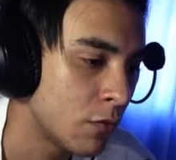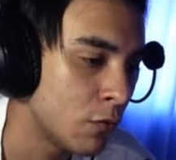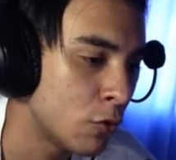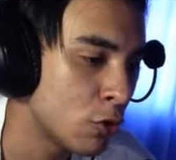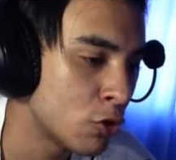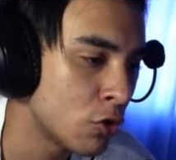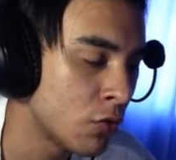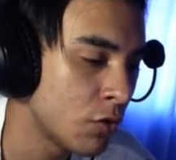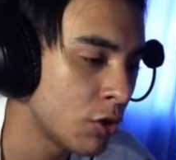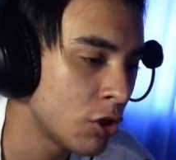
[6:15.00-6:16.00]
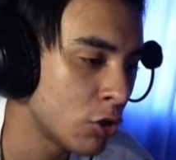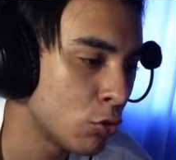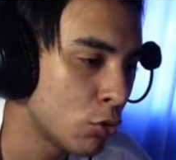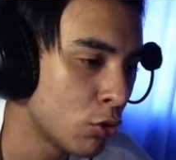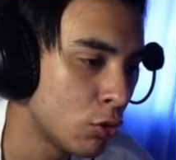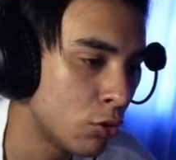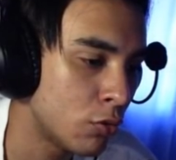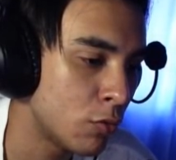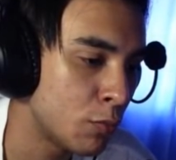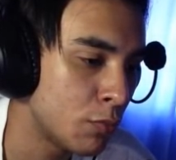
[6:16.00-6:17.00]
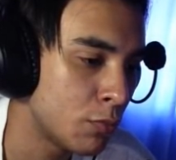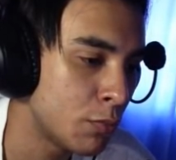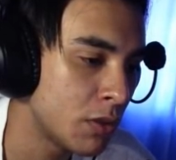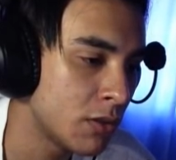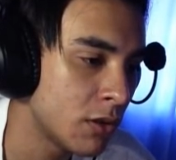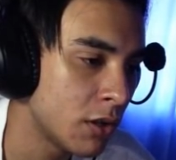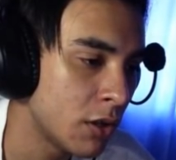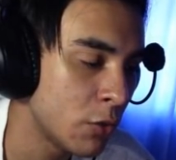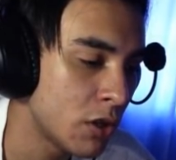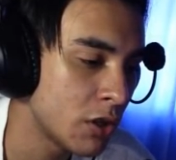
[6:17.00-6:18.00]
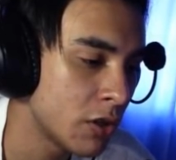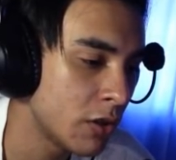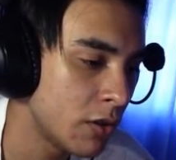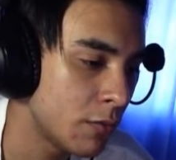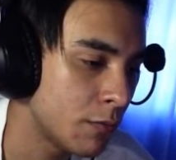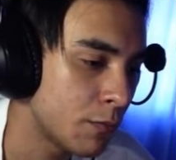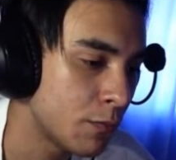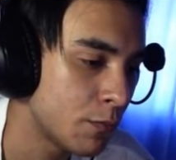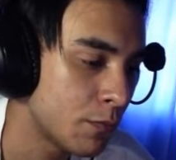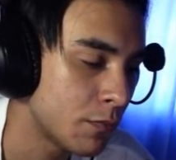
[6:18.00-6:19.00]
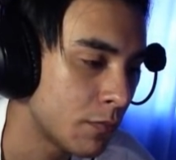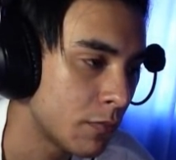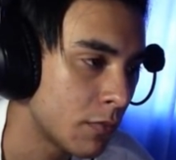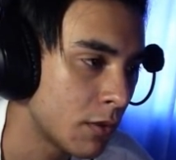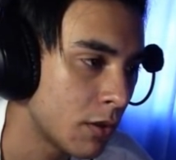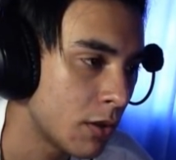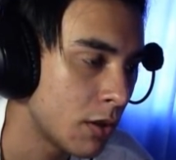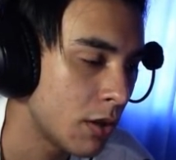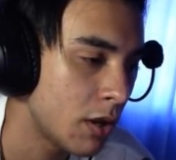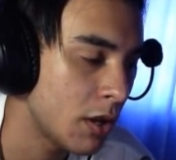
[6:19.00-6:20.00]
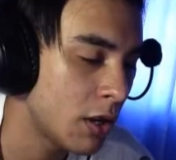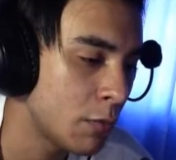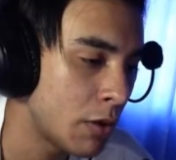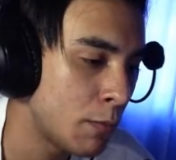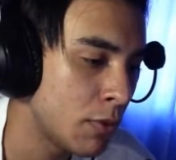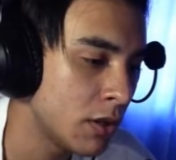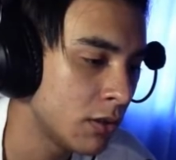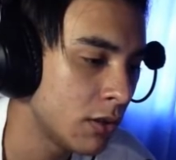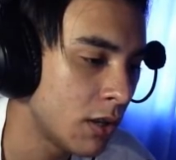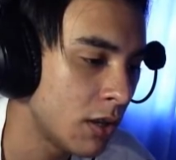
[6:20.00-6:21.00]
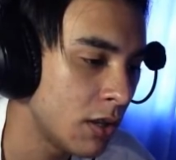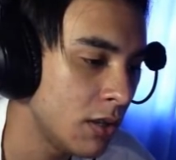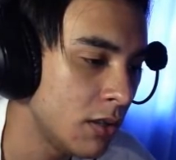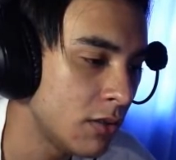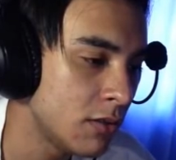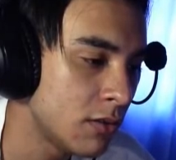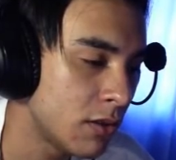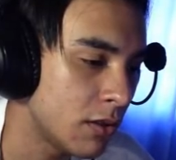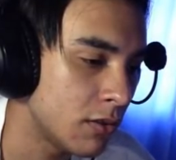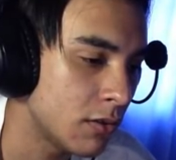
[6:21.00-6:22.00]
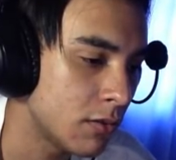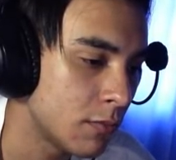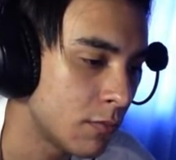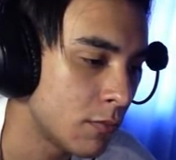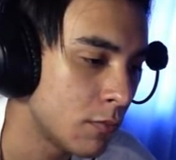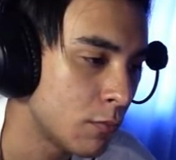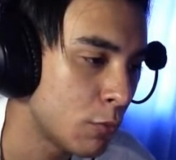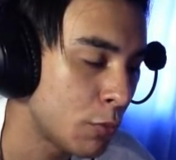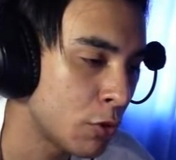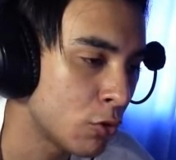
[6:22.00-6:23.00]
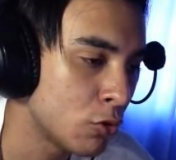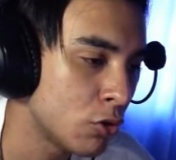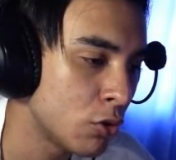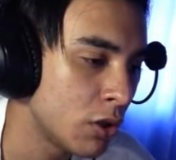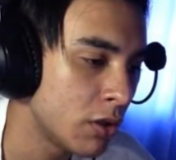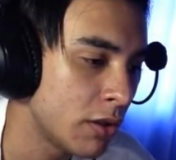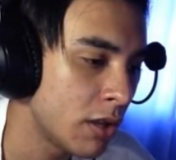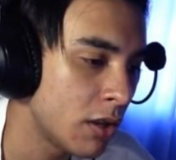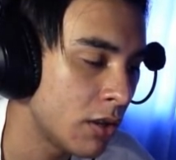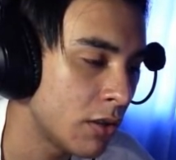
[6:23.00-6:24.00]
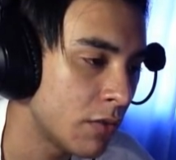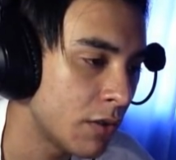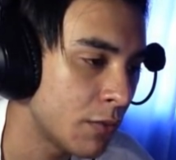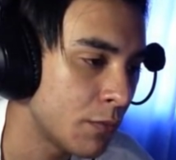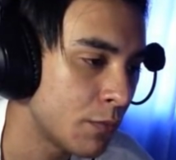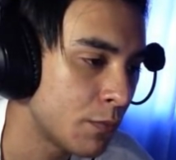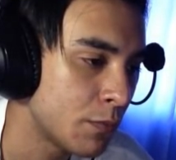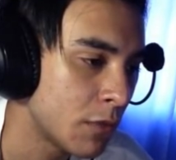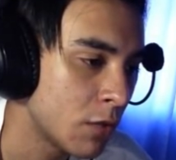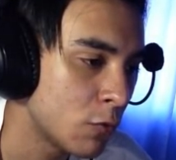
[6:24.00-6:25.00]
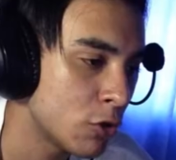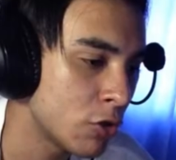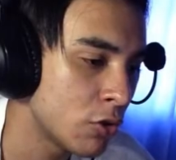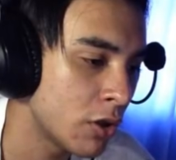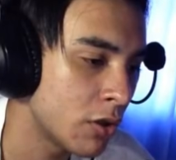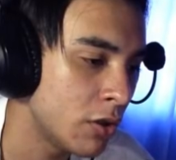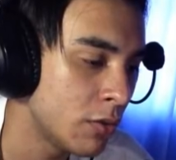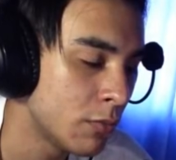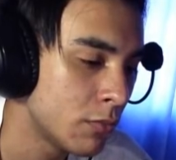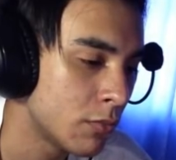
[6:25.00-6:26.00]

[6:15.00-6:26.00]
Vigor chofra eu já tô pensando aqui, eu acho que... Ela é uma planta inexistente. Pô, pior que eu não sei o que, que tem ali, né, velho? Vou jogar isso aqui, aqui.